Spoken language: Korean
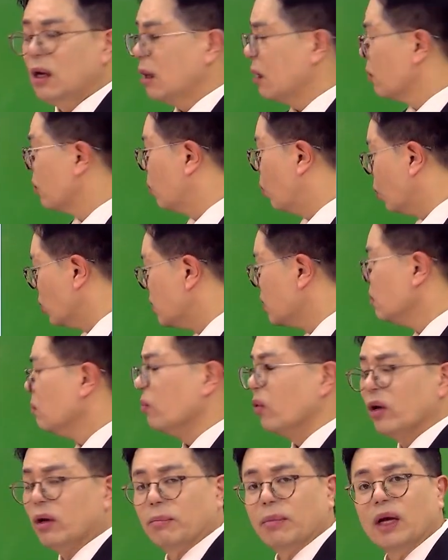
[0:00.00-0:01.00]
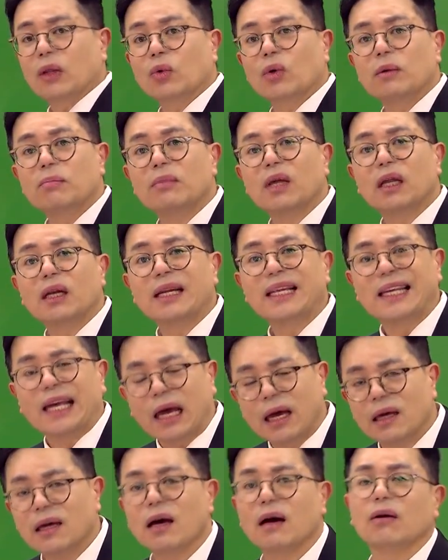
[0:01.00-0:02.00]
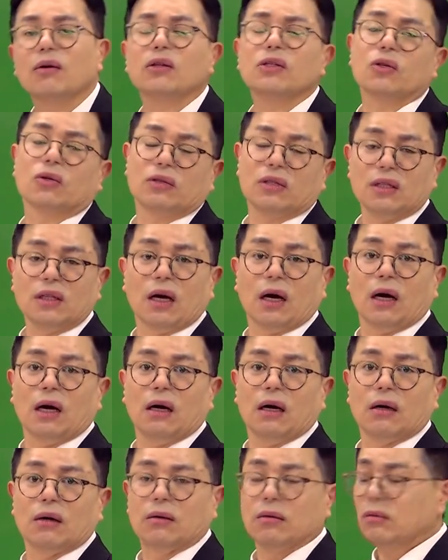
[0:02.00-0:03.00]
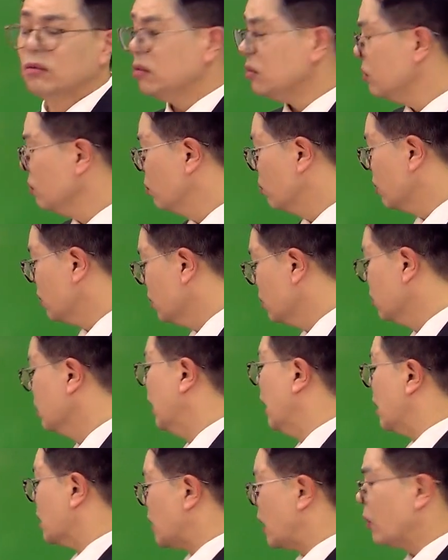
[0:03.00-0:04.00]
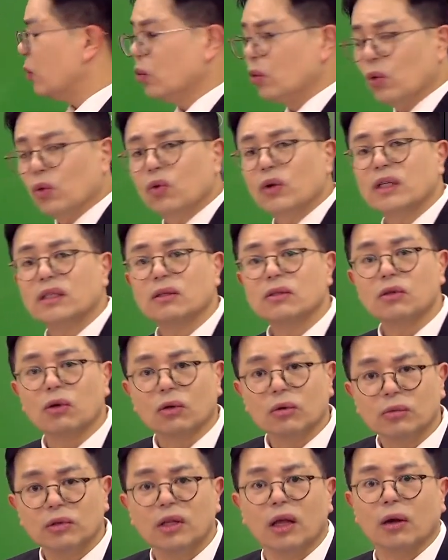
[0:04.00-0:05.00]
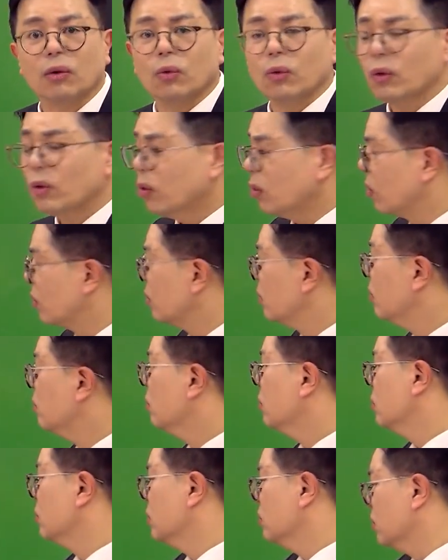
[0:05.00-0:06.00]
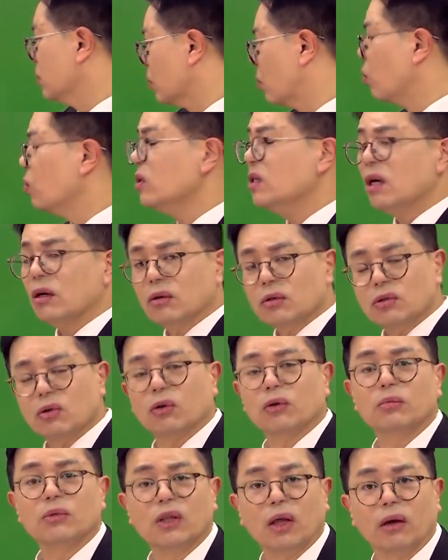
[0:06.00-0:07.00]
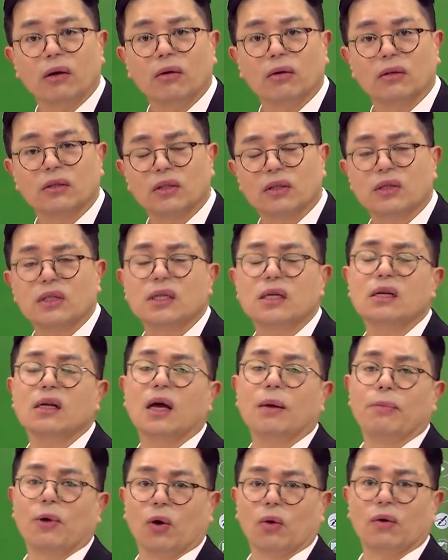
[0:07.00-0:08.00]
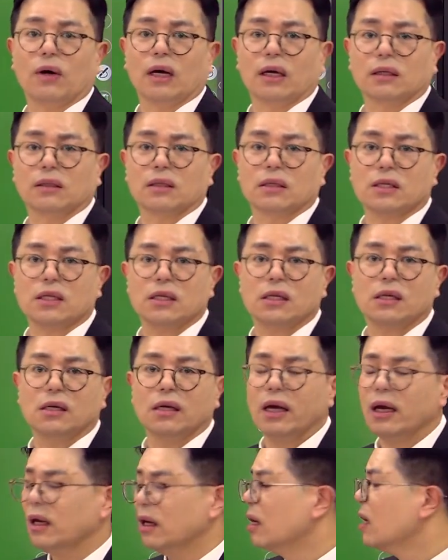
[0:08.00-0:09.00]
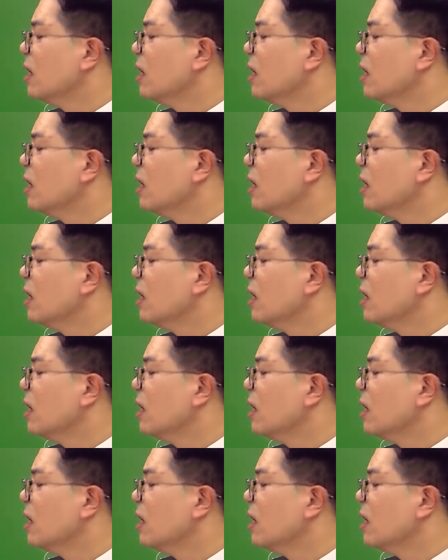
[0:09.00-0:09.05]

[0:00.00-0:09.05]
고지는 뭐예요? 매도 임대인이 얘기한 걸 적는다. 그래서 여기는 자료 요구해서 적으면 되고 이거는 고지한 거 적으면 돼요. 그래서 실내 벽환, 그래서 실내